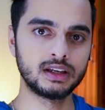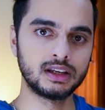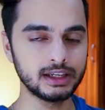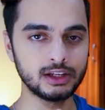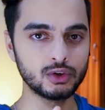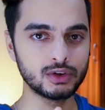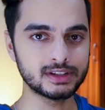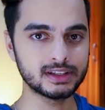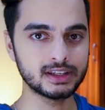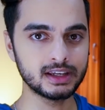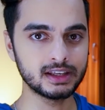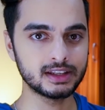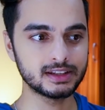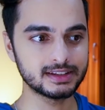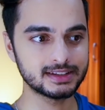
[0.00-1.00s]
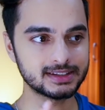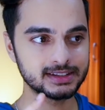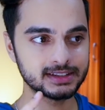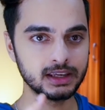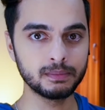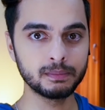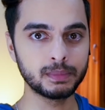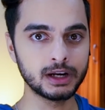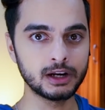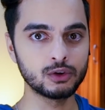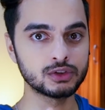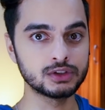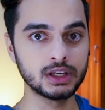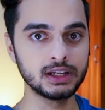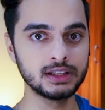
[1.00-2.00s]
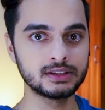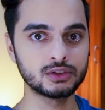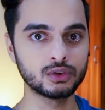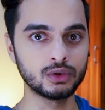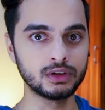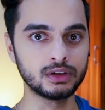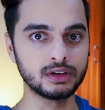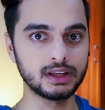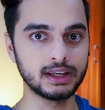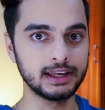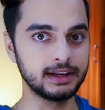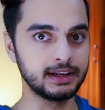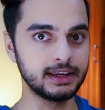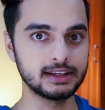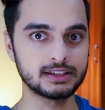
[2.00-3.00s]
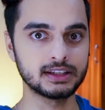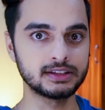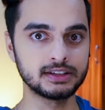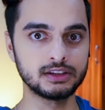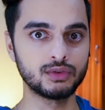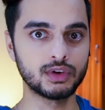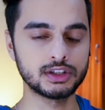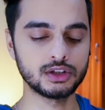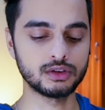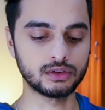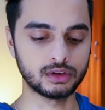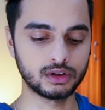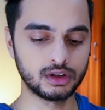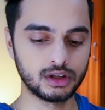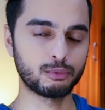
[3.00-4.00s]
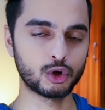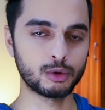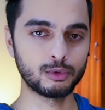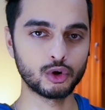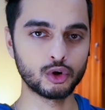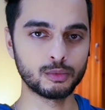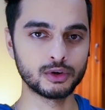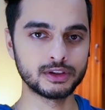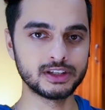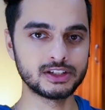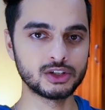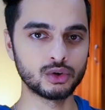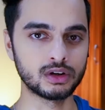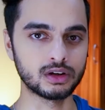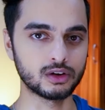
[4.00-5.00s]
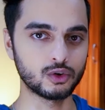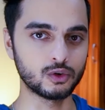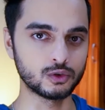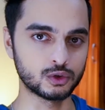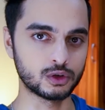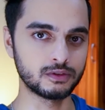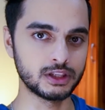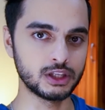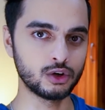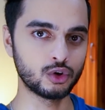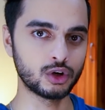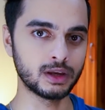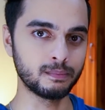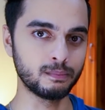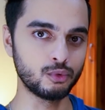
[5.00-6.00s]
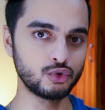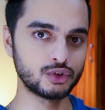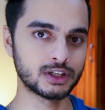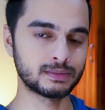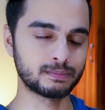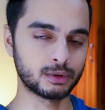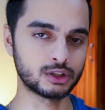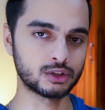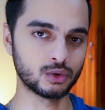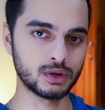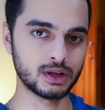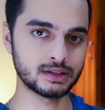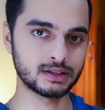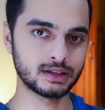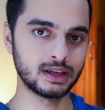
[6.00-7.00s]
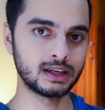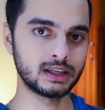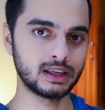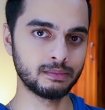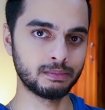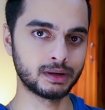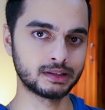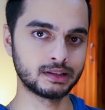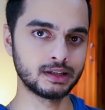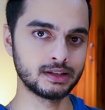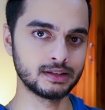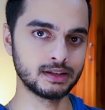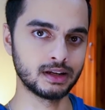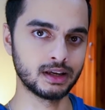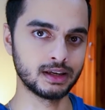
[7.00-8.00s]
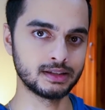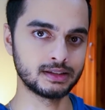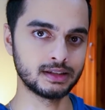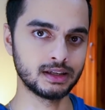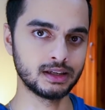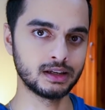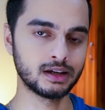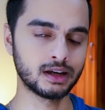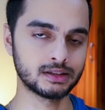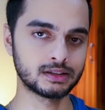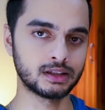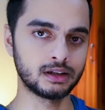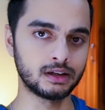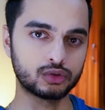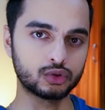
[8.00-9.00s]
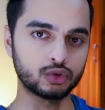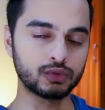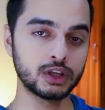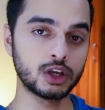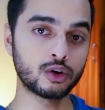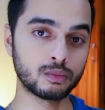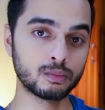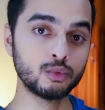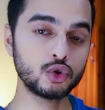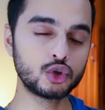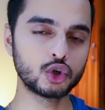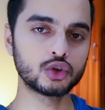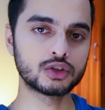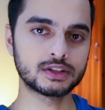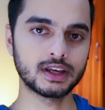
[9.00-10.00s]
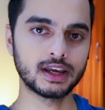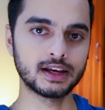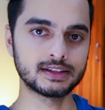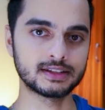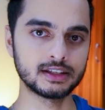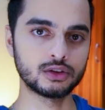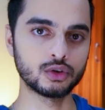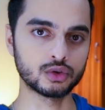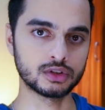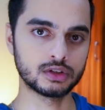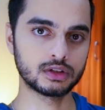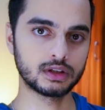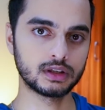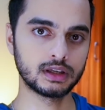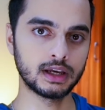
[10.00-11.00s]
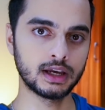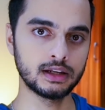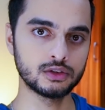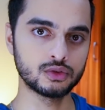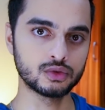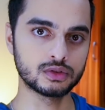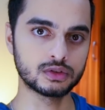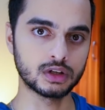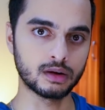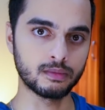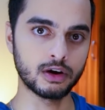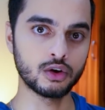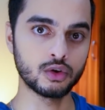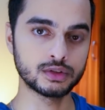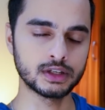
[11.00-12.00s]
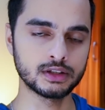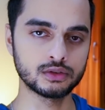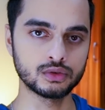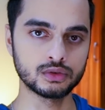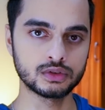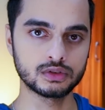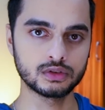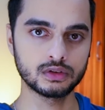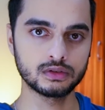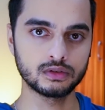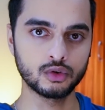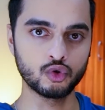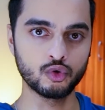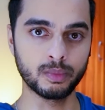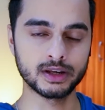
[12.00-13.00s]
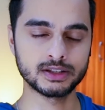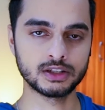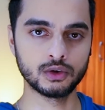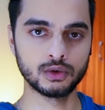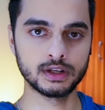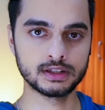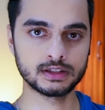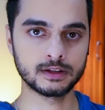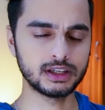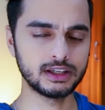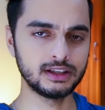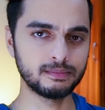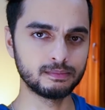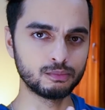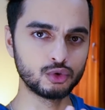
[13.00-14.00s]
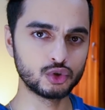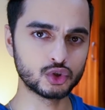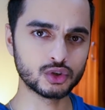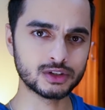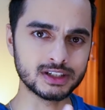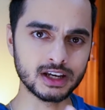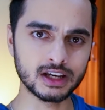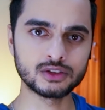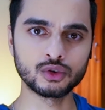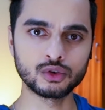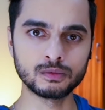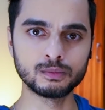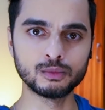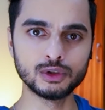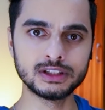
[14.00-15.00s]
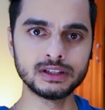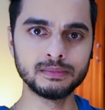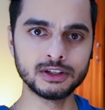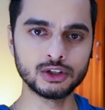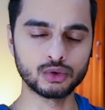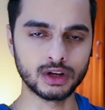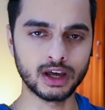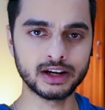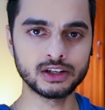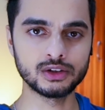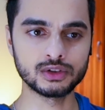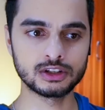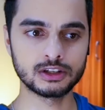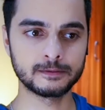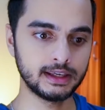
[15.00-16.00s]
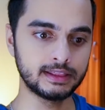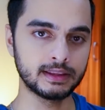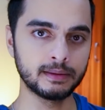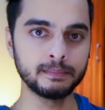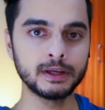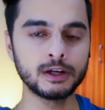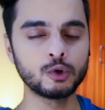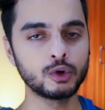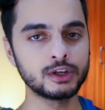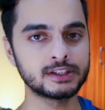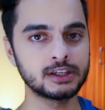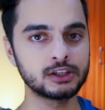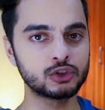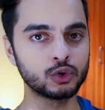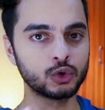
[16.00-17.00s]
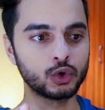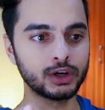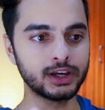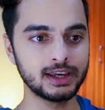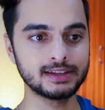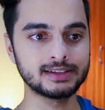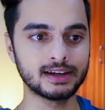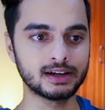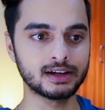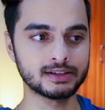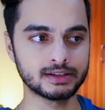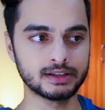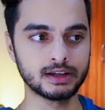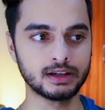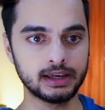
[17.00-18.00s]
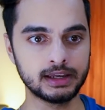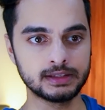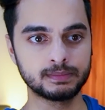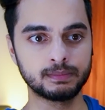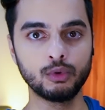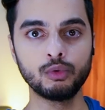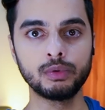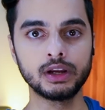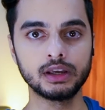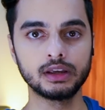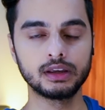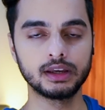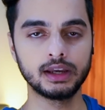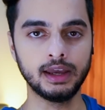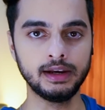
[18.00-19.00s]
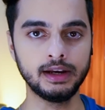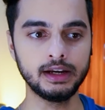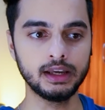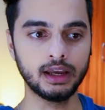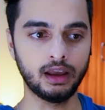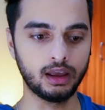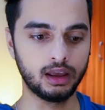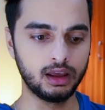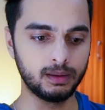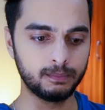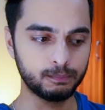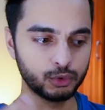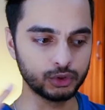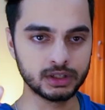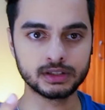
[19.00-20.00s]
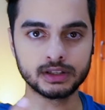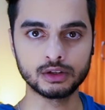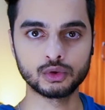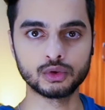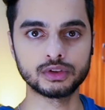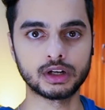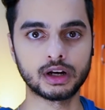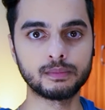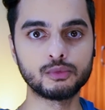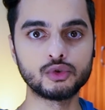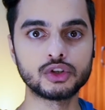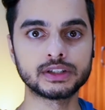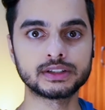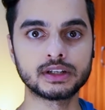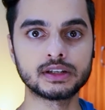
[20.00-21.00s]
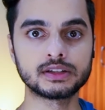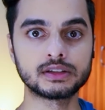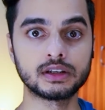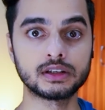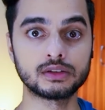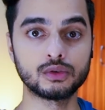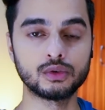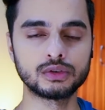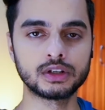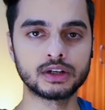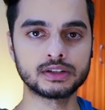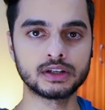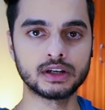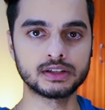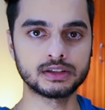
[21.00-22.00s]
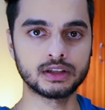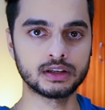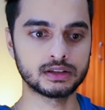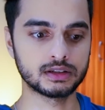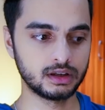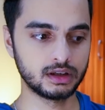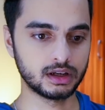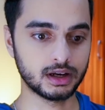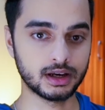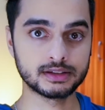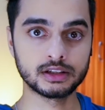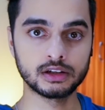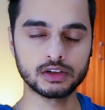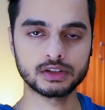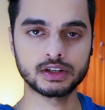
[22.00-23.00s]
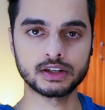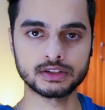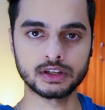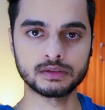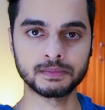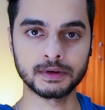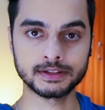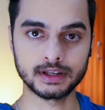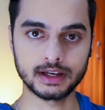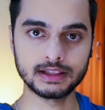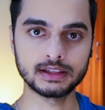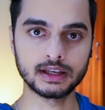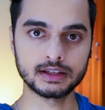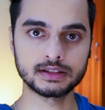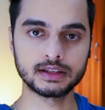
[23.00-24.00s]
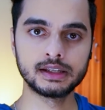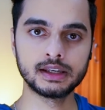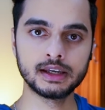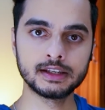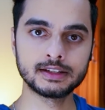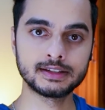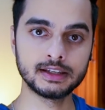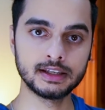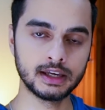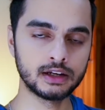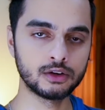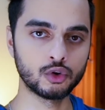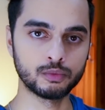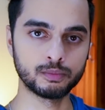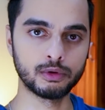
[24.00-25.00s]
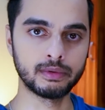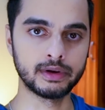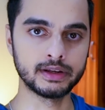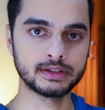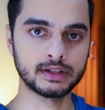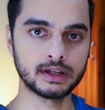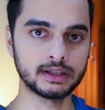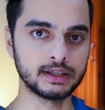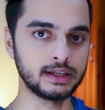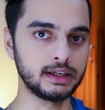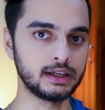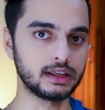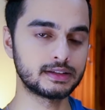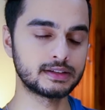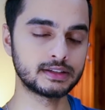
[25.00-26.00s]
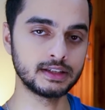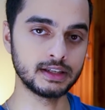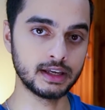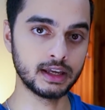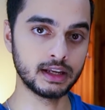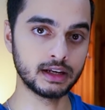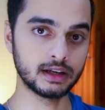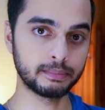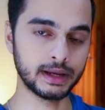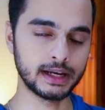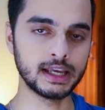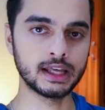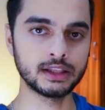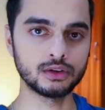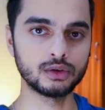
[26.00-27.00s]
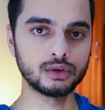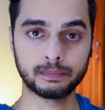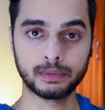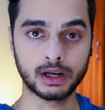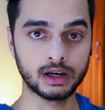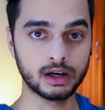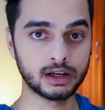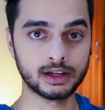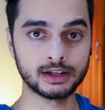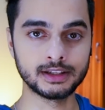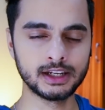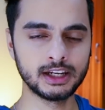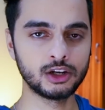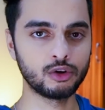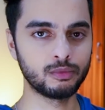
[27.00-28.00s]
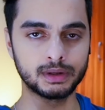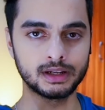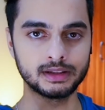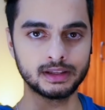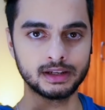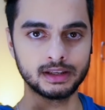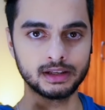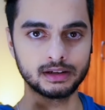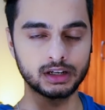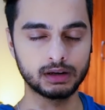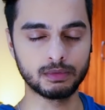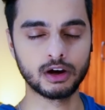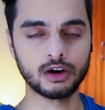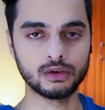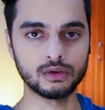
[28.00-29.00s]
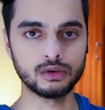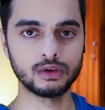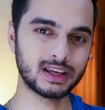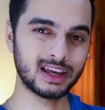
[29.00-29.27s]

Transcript: Y no es que siempre los Dalits son en esta situación. Por ejemplo, como he dicho en otro video, que muchas personas que pertenecen a este casta tuvieron muchos éxitos en sus trabajos, en sus ocupaciones y muchos ya son multimillonarios y también no es que solo esa casta es pobre en India, puedes encontrar muchas castas, otras castas, hasta las castas más altas que siguen con pobreza, que siguen peleando para ganar dinero, para tener trabajo.